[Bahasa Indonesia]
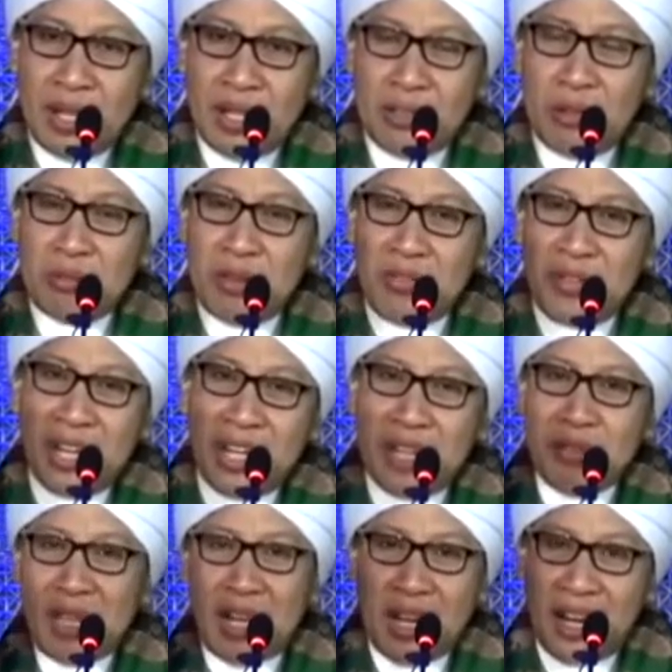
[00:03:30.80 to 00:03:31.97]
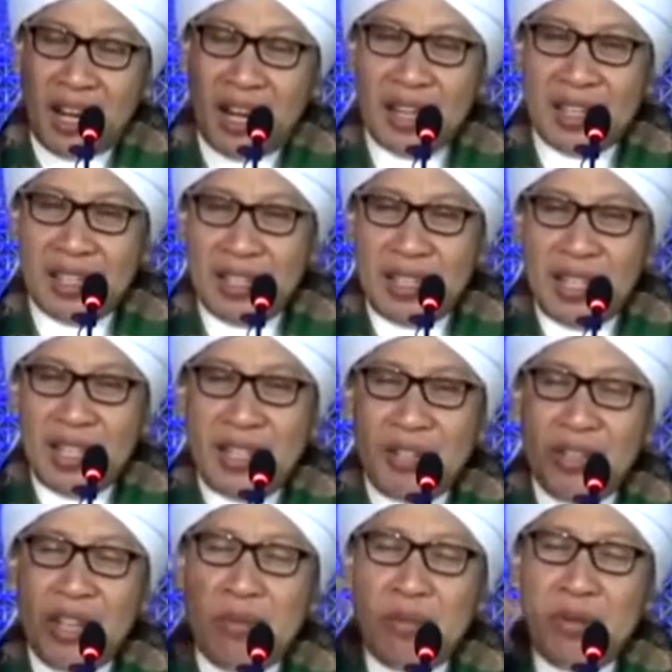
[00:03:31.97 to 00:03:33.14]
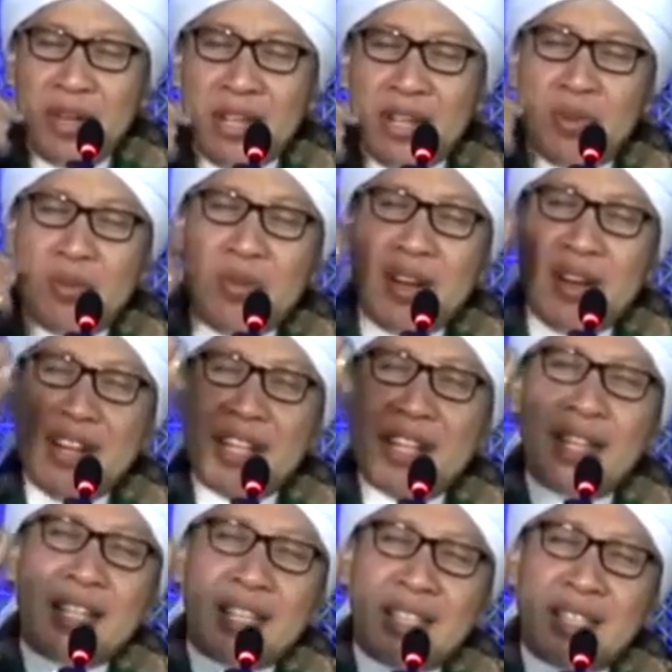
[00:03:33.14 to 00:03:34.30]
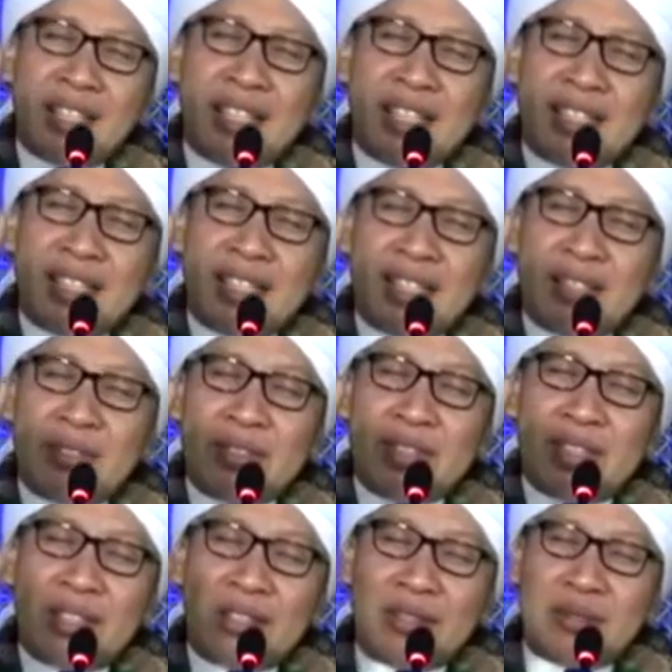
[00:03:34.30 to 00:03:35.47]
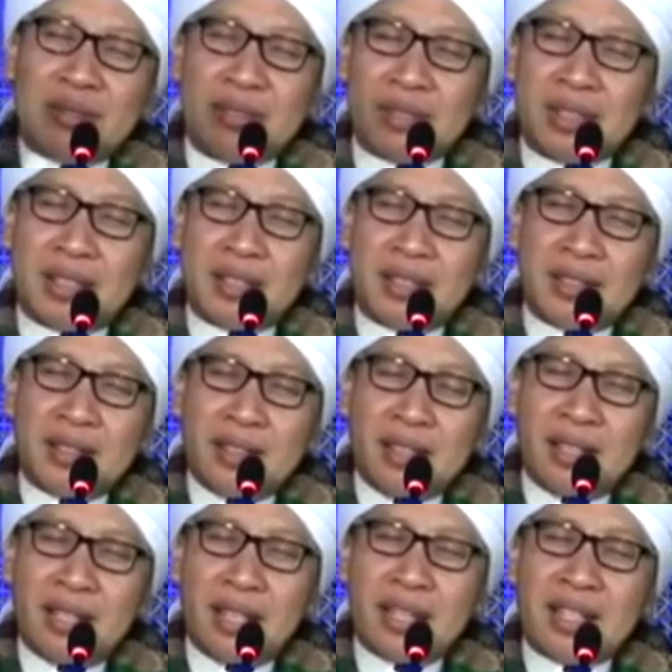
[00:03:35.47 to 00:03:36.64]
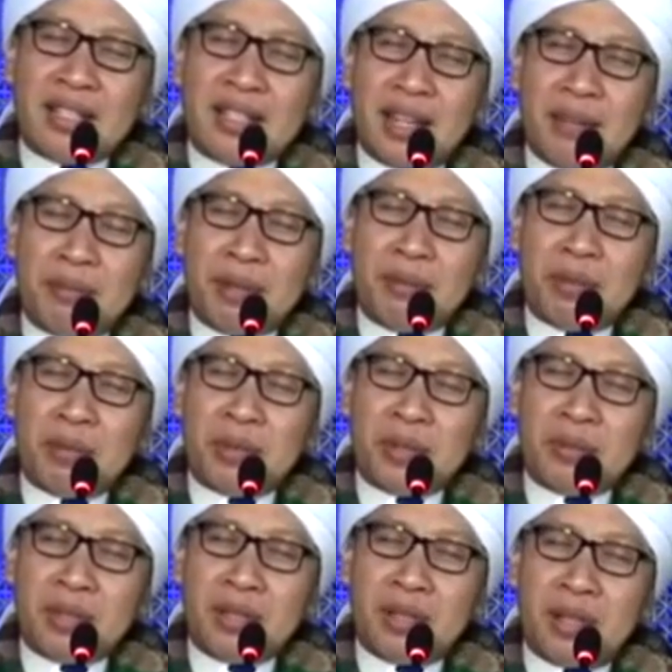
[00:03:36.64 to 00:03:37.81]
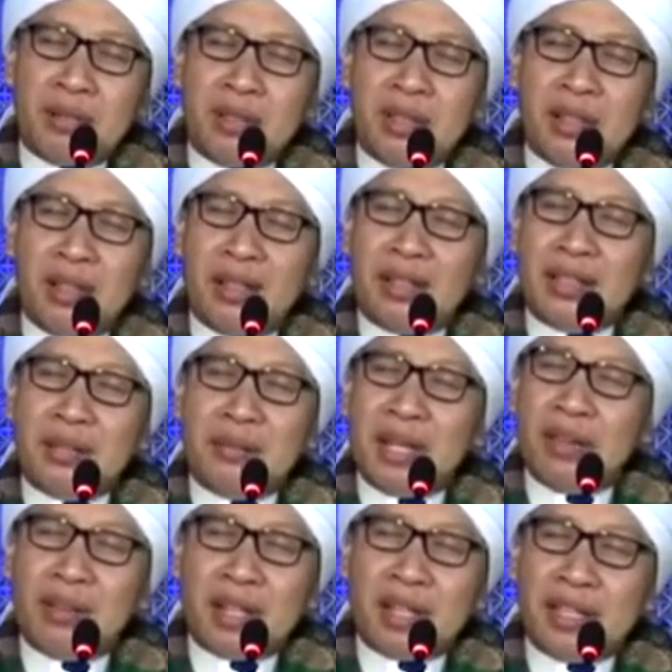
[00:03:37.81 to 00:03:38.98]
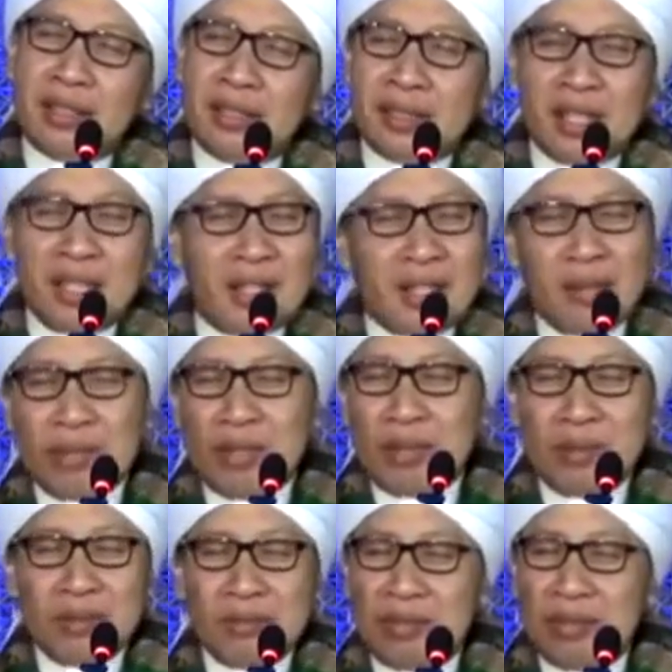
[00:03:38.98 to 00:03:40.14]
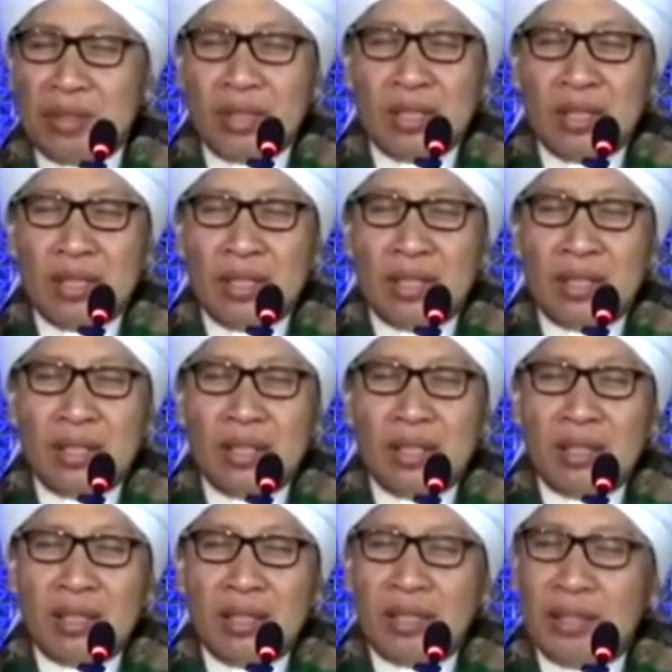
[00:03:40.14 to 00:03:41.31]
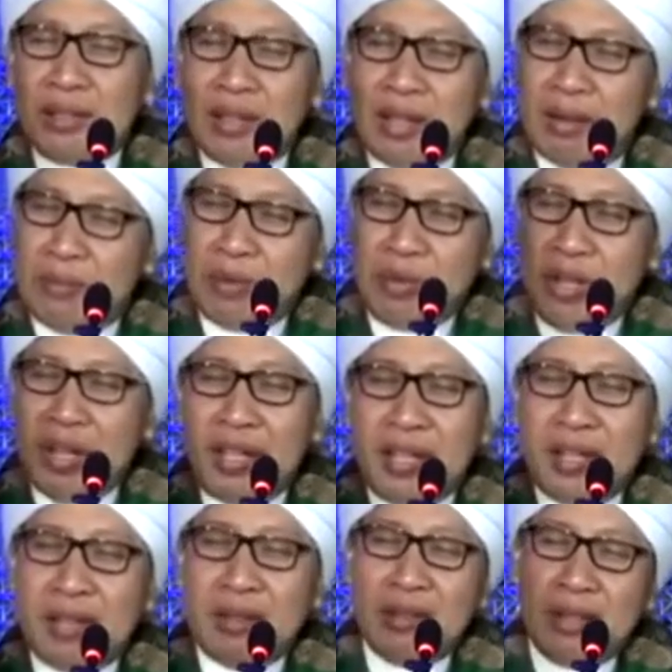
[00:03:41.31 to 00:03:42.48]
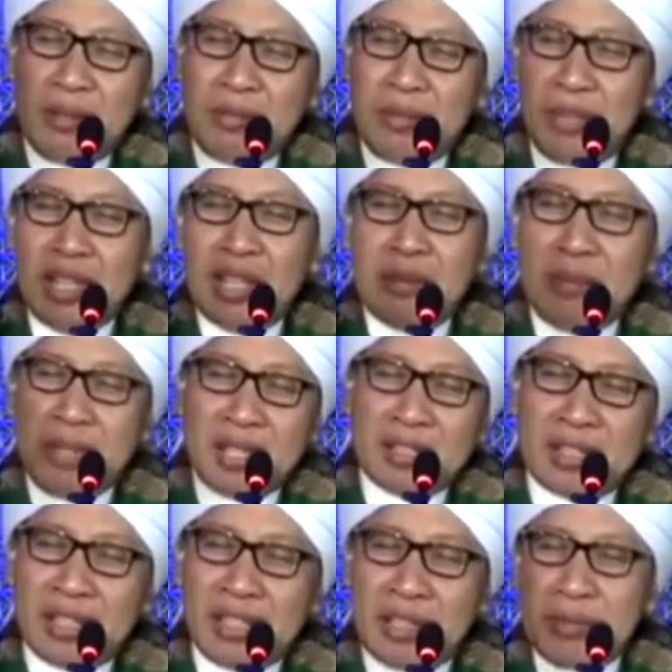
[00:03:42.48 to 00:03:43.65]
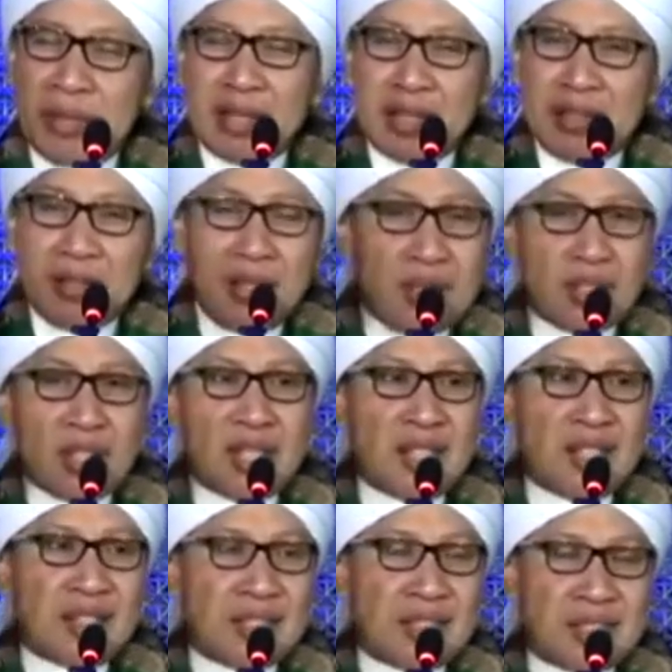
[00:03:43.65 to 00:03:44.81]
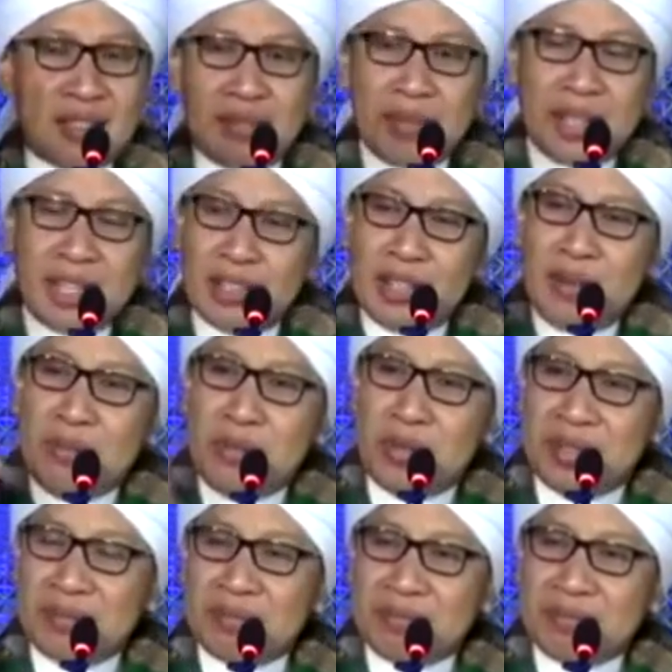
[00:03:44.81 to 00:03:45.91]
Allah mafirli liwalah. Ya Allah ampuni aku dan dia ya Allah yang tadi aku sikot. Dia kena serempet Allah. Ya Allah, di mana orangnya ya Allah saya tidak akan bisa menemukan. Ya Allah ampuni dia, ya Allah ampuni dan berikan segala kebaikan. Harus kita lintaskan, maka diampuni.